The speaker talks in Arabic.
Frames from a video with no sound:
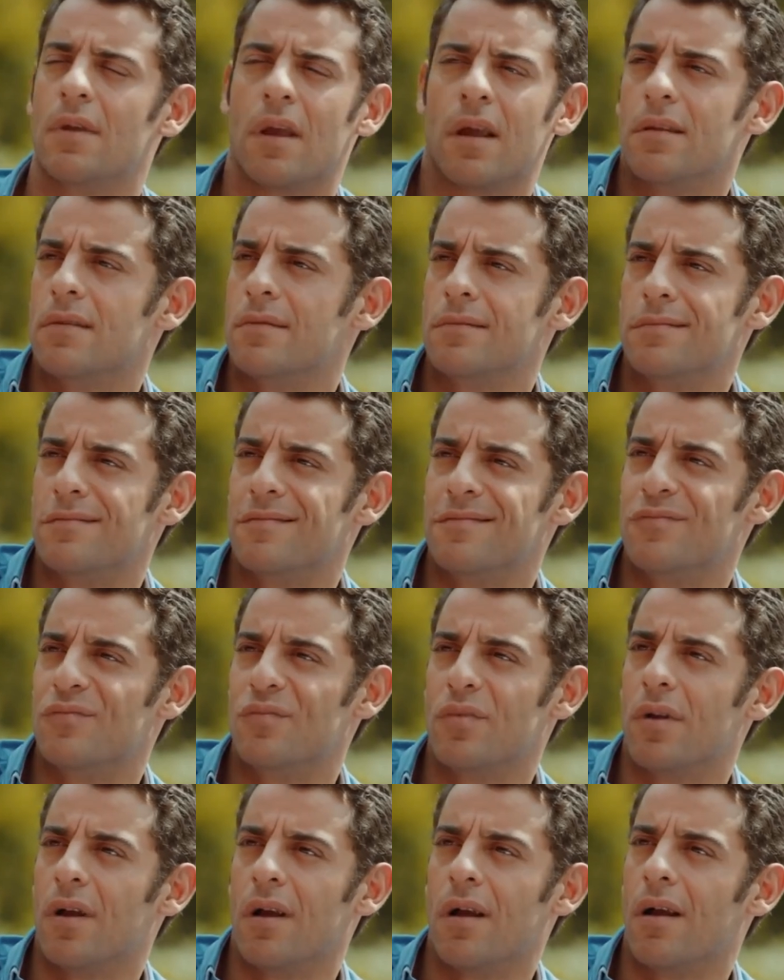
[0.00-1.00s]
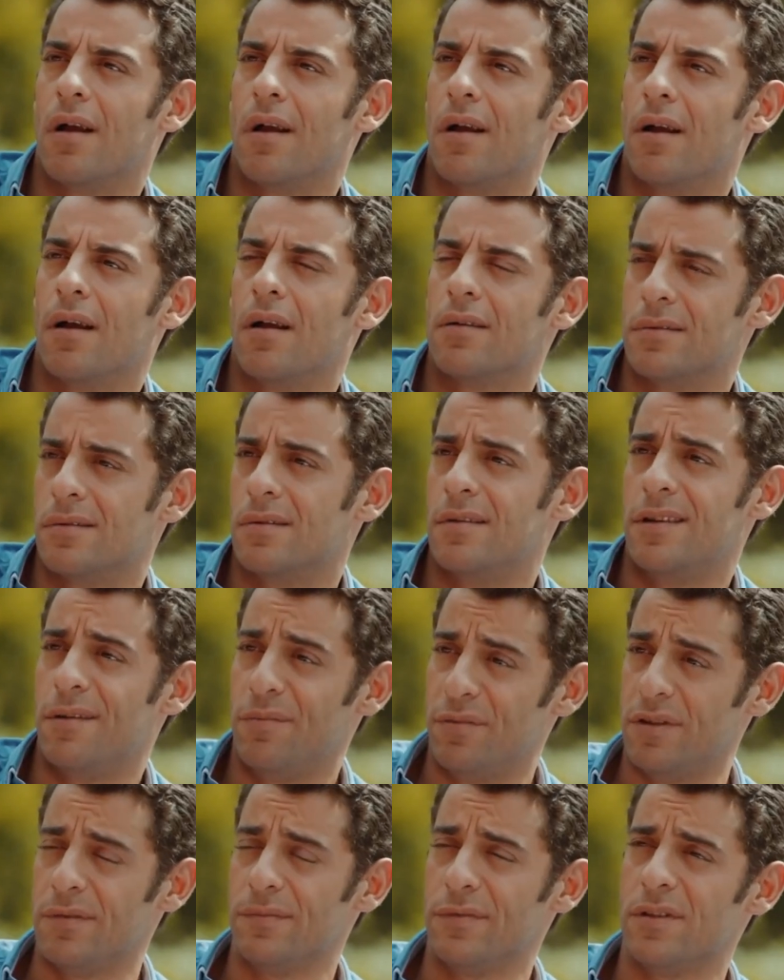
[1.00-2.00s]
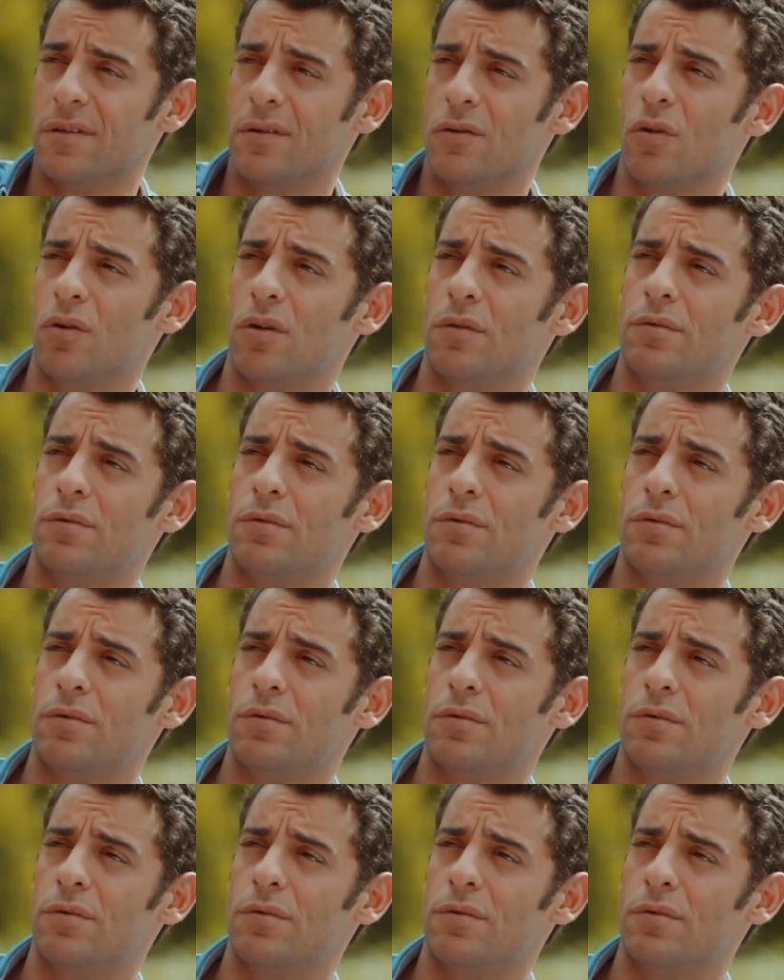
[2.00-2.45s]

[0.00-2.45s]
ليش انت بتعرفي تساوي عشاء